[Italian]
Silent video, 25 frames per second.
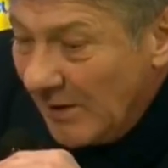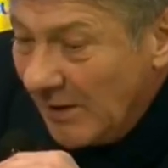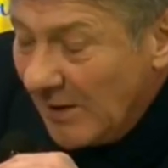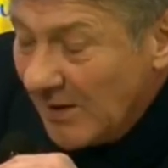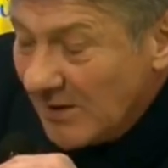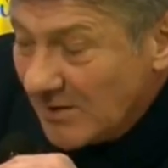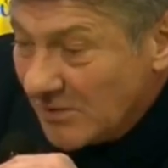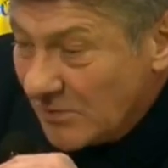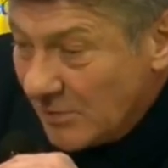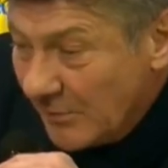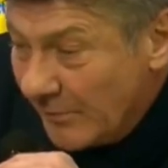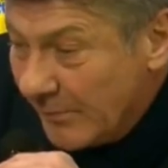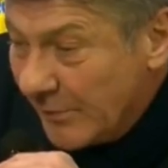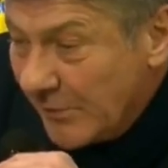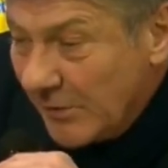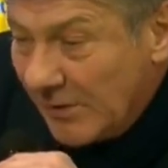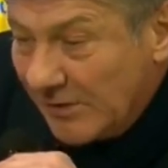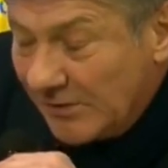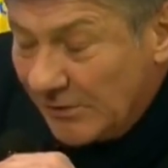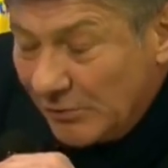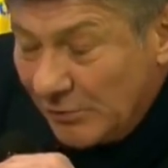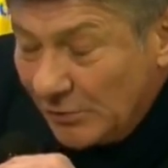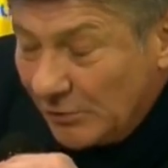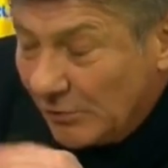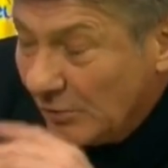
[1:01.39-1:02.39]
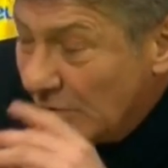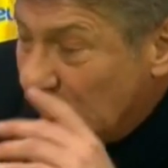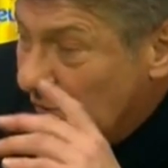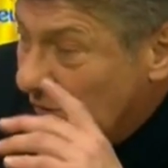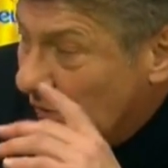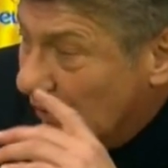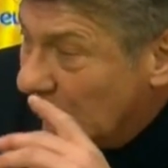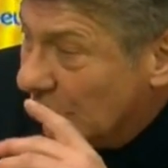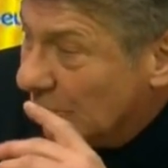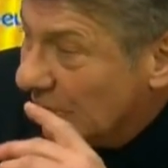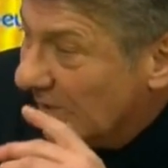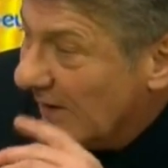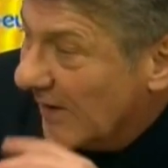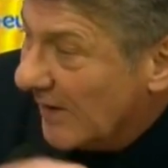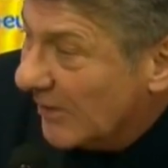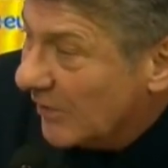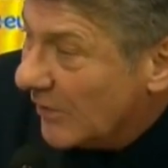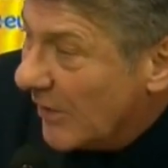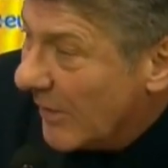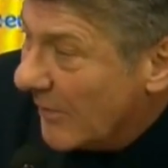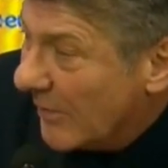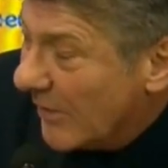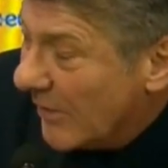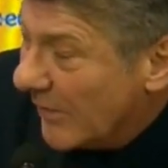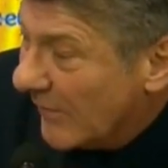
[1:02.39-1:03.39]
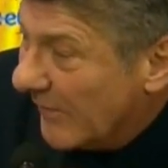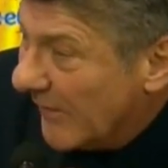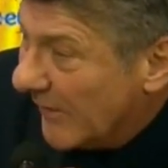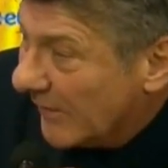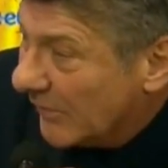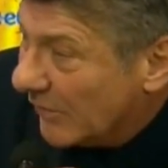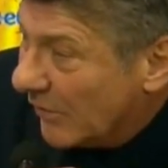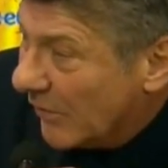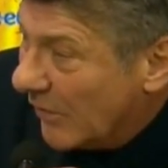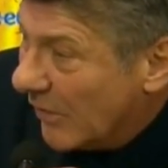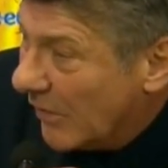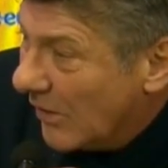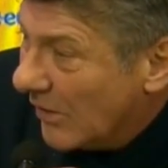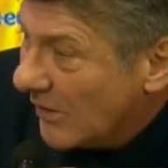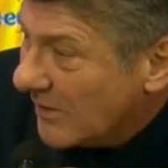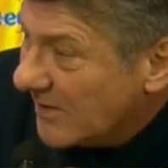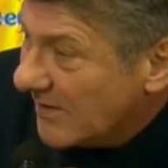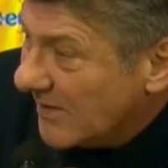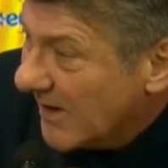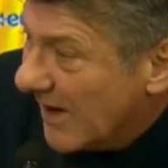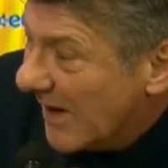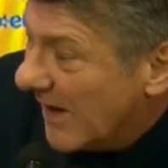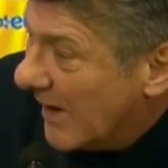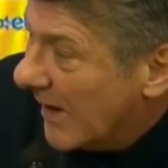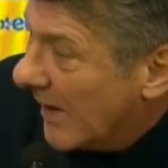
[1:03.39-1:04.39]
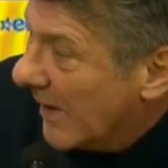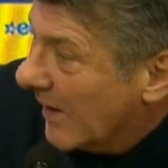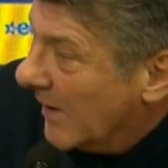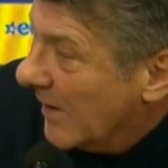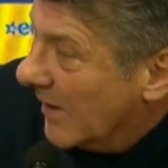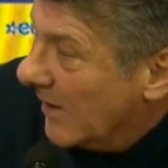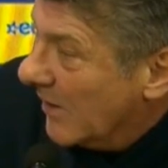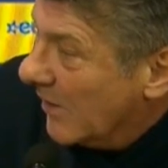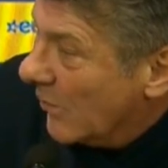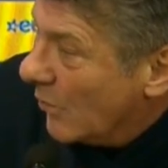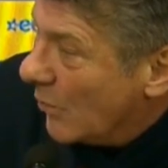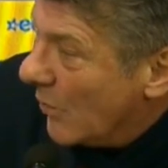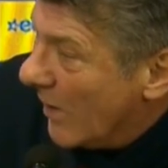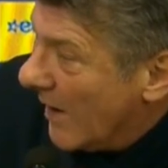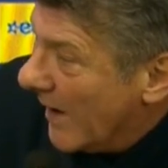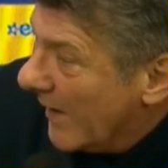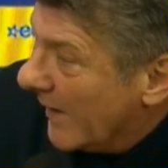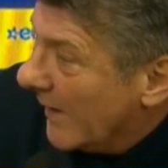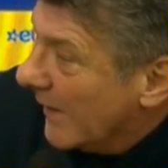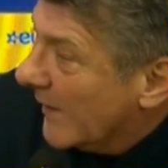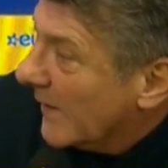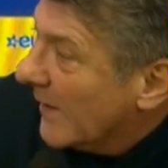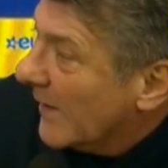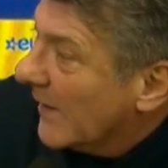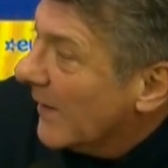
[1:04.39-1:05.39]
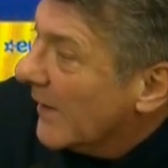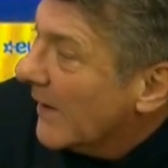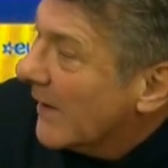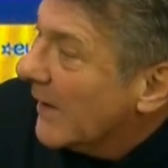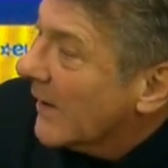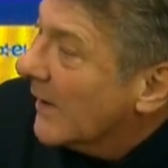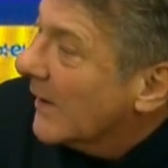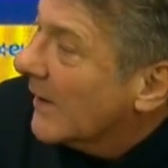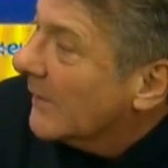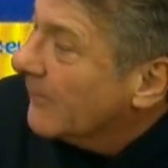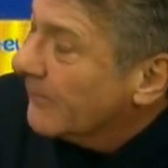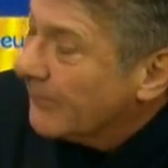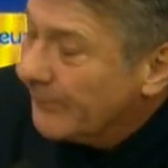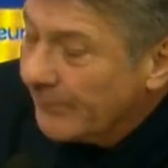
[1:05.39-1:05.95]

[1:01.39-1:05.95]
e soprattutto sono contento che abbiano fatto gol sia Guara che,